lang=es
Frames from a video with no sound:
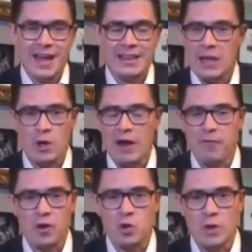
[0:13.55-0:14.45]
He tenido la
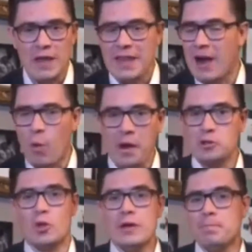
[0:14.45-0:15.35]
fortuna de ir a
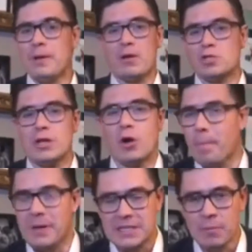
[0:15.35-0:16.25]
Juegos Olímpicos y
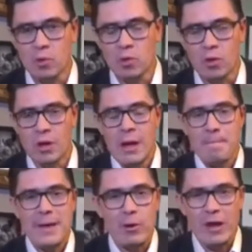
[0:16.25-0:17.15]
Copas del Mundo,
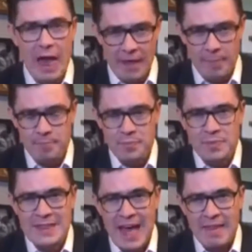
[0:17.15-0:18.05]
pero nada,
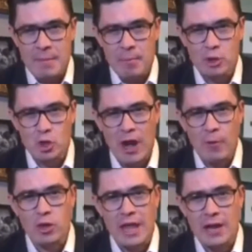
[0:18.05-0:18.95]
nada me ha
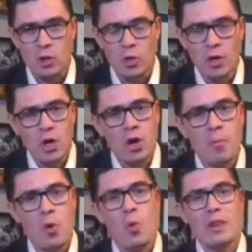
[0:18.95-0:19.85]
emocionado tanto
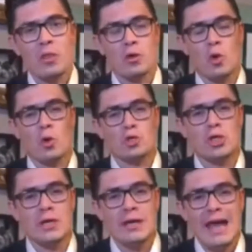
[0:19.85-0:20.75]
como cuando
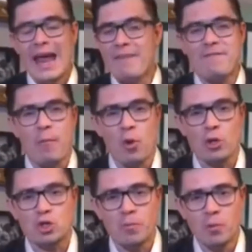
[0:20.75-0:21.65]
conocí el
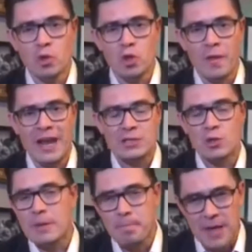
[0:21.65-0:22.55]
fabuloso mundo de las
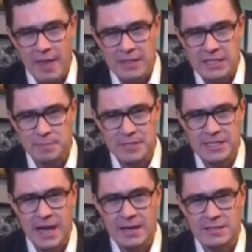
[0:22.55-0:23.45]
Olimpiadas
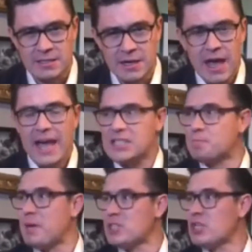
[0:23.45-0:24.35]
Especiales.
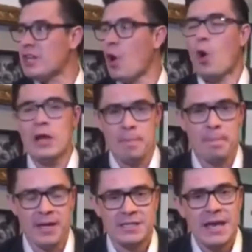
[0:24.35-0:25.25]
Special
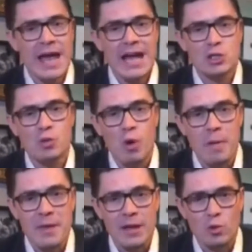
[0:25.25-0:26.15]
Olympics es un
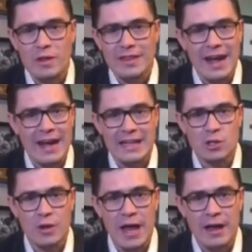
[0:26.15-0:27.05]
movimiento
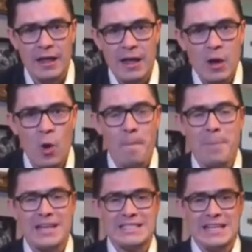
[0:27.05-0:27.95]
internacional con
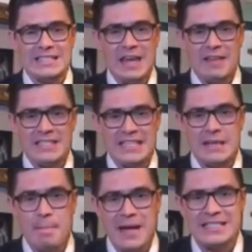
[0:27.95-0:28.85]
presencia desde
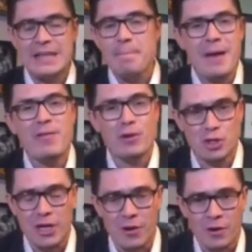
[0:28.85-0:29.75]
hace más de medio
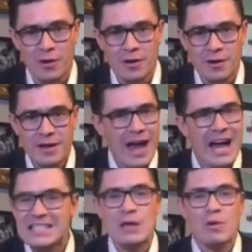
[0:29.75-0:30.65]
siglo.
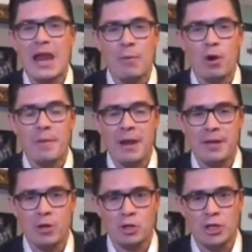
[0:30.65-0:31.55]
Hacen una labor
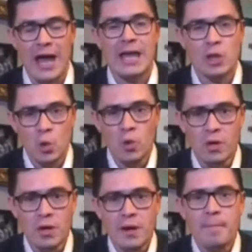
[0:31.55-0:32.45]
maravillosa y
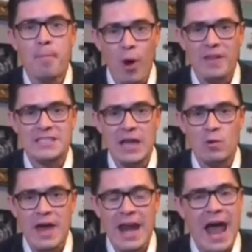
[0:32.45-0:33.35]
tú puedes
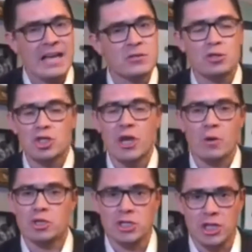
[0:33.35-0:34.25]
ayudar a esos
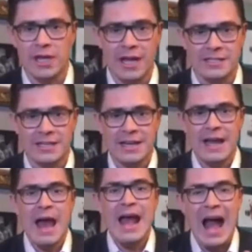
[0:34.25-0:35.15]
chicos y chicas
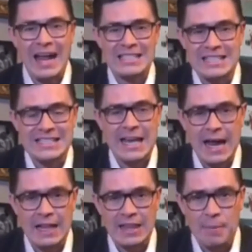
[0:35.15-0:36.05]
a que se
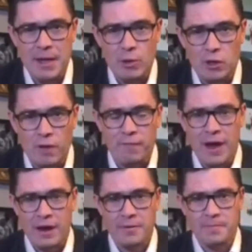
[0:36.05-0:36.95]
sigan atreviendo a
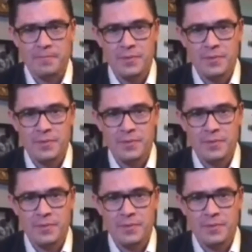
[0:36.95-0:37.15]
triunfar.